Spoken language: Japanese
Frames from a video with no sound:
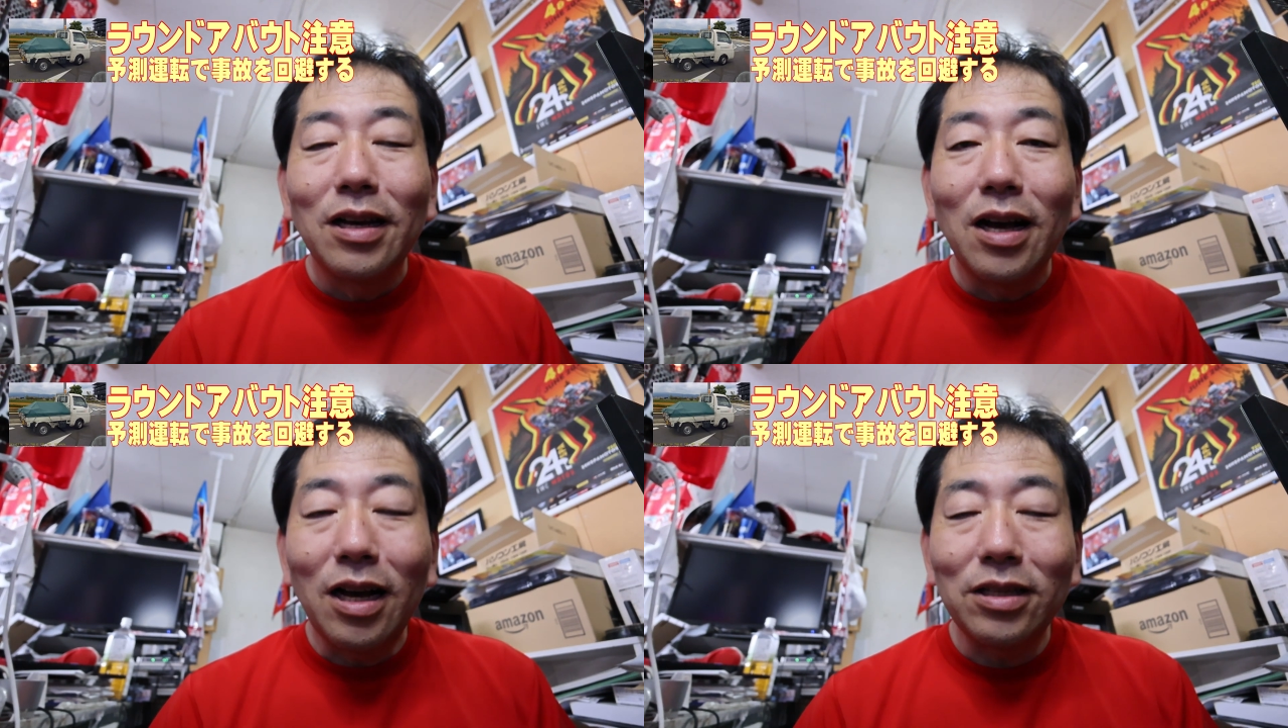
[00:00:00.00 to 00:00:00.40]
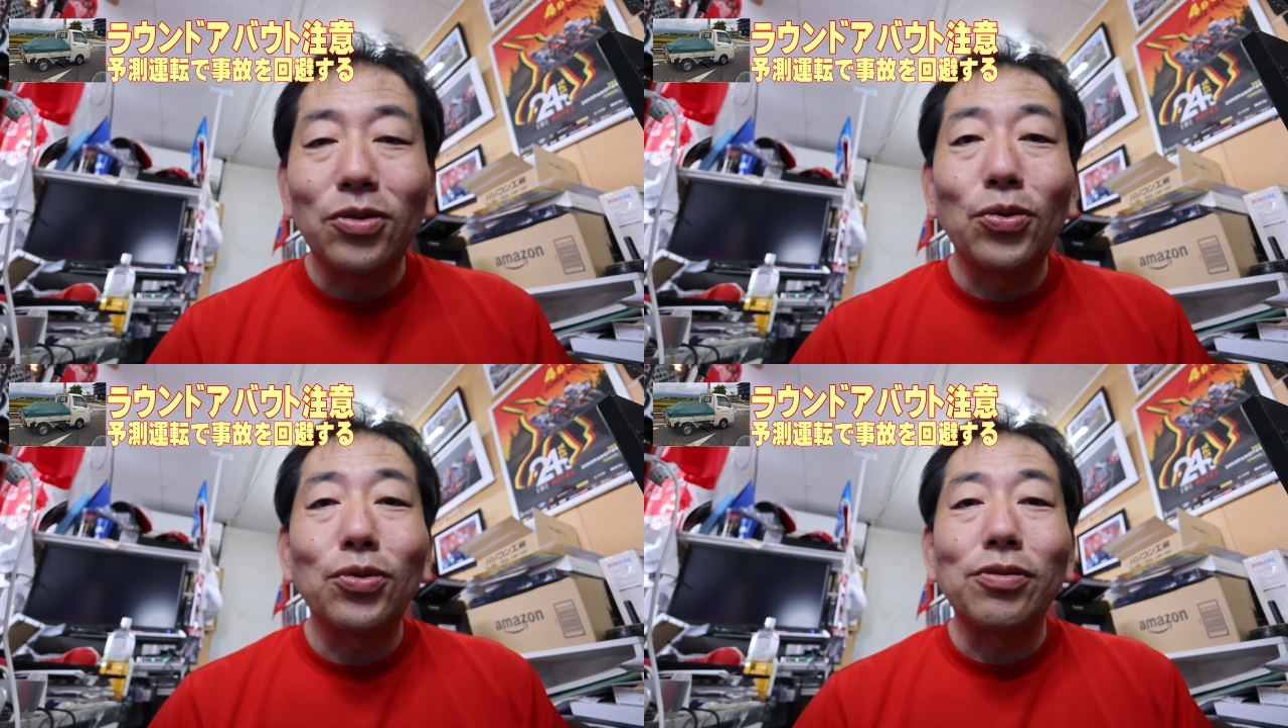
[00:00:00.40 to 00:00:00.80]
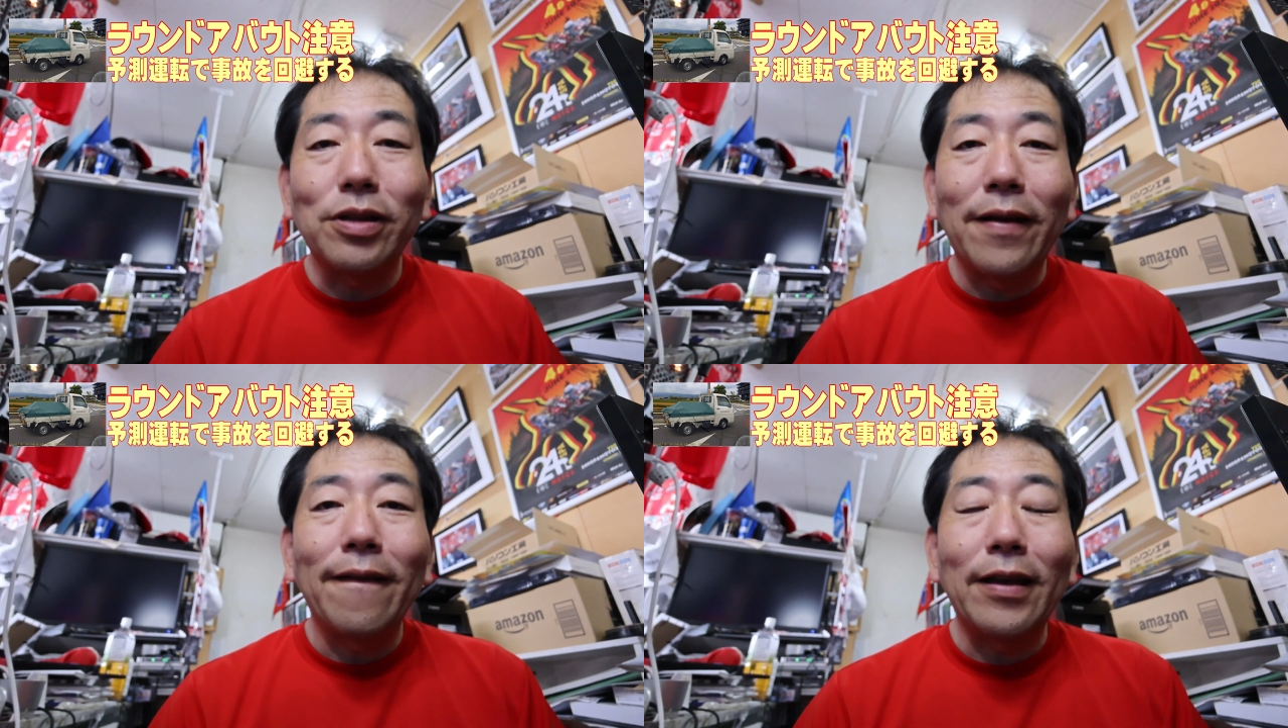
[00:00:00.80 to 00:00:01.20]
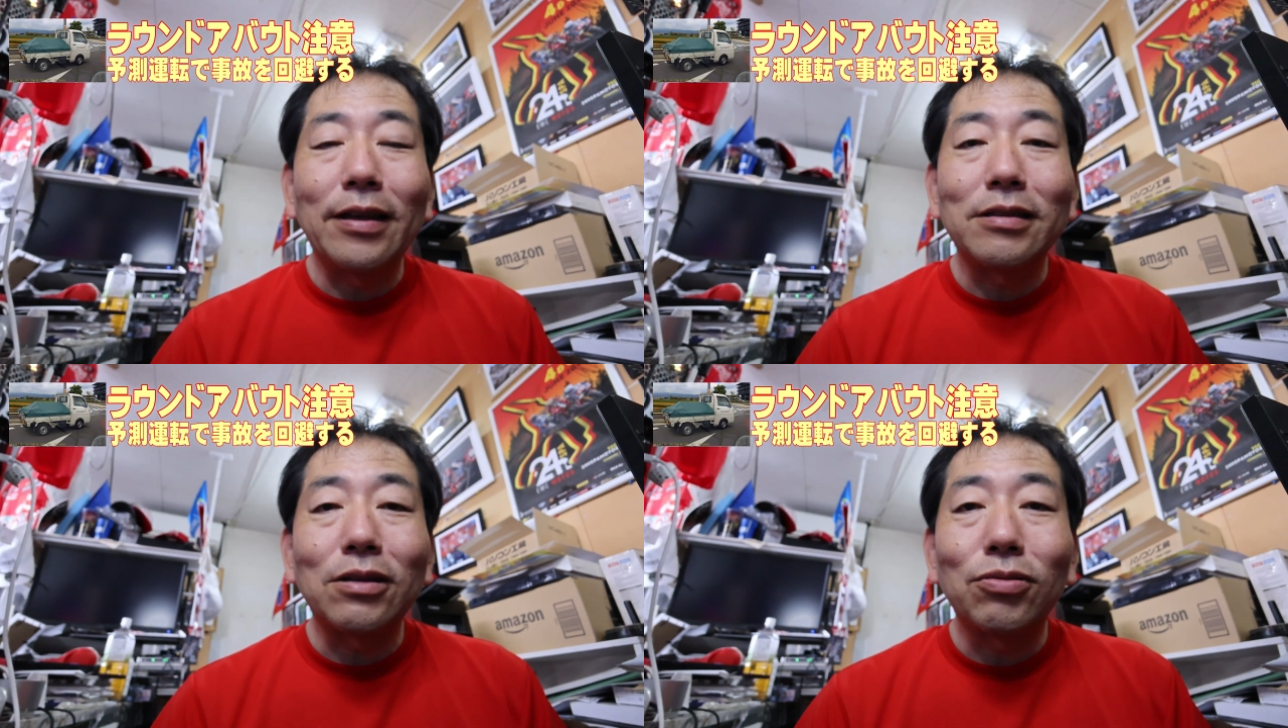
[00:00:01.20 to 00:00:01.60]
はい、ということでね、
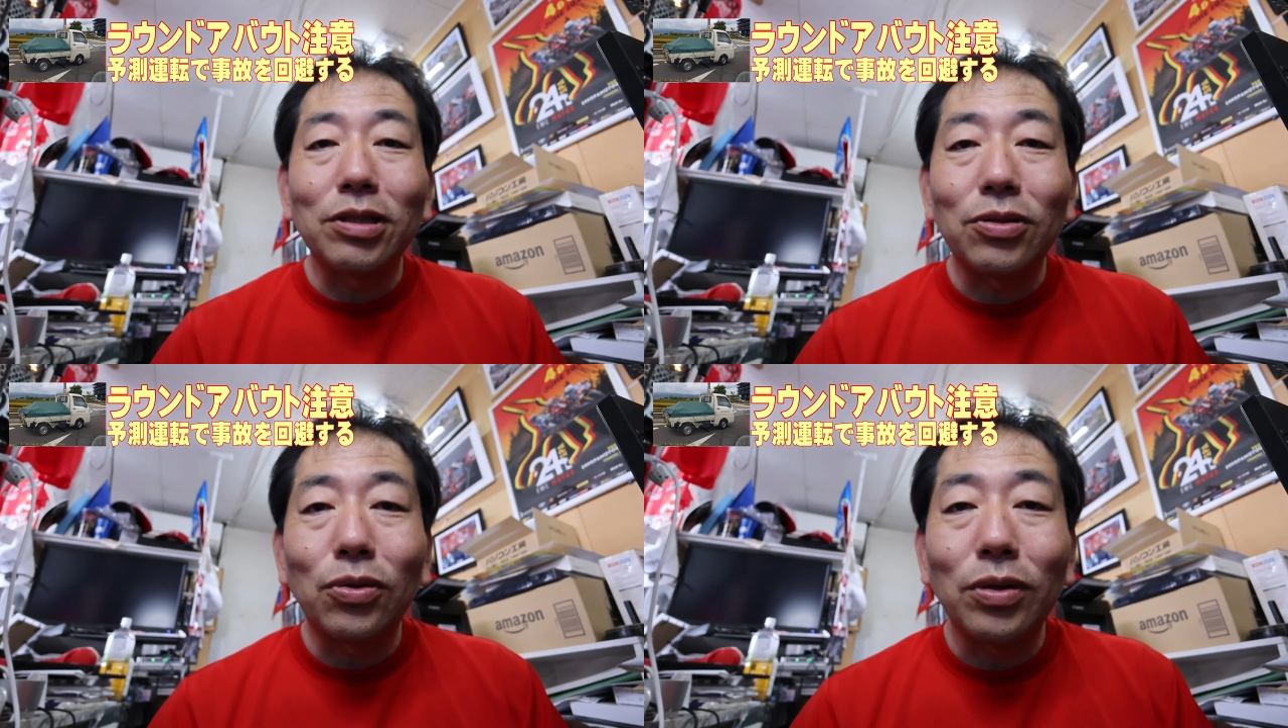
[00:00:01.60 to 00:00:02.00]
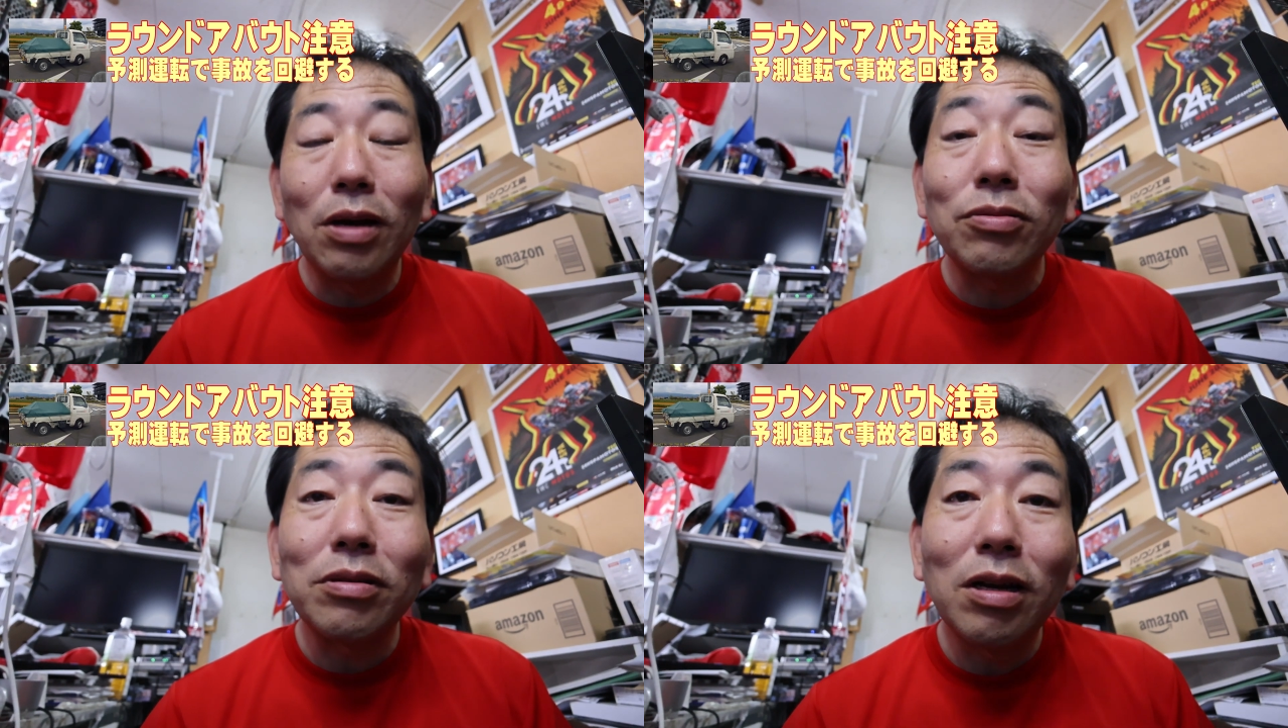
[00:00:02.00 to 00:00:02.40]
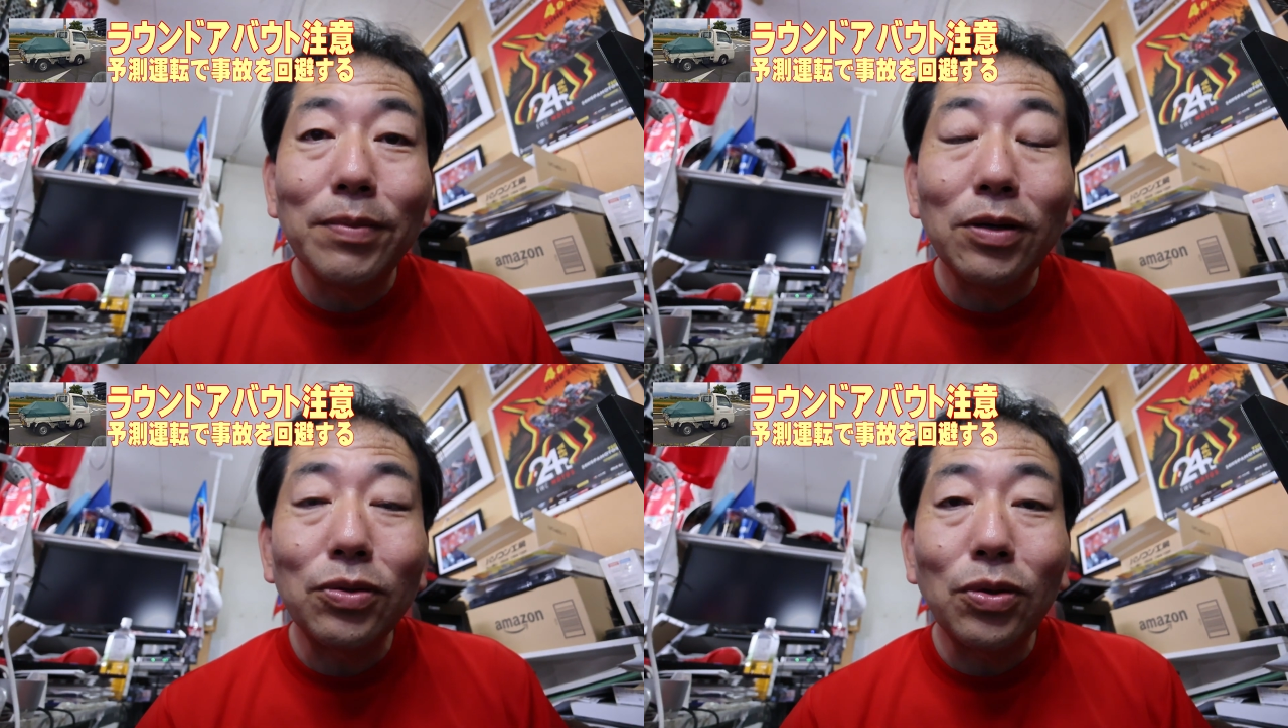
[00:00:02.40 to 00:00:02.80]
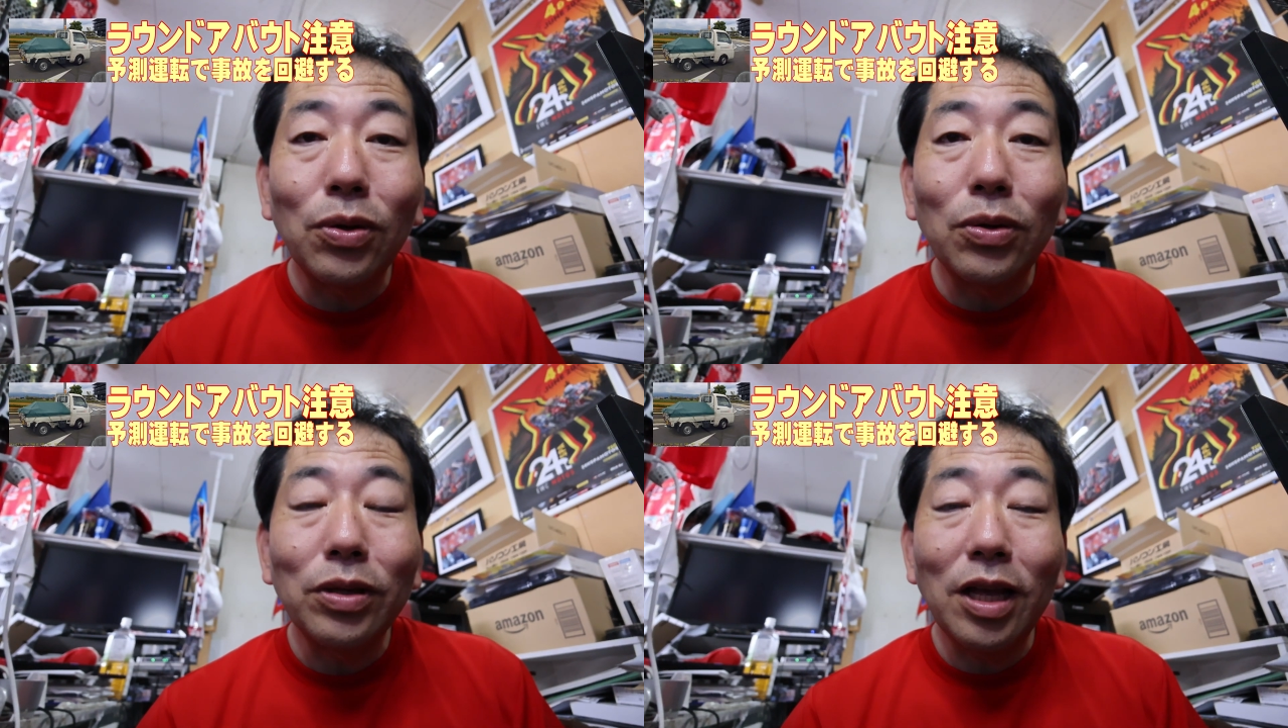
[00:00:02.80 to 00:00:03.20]
えー、ざっくりこうラウンドアバウト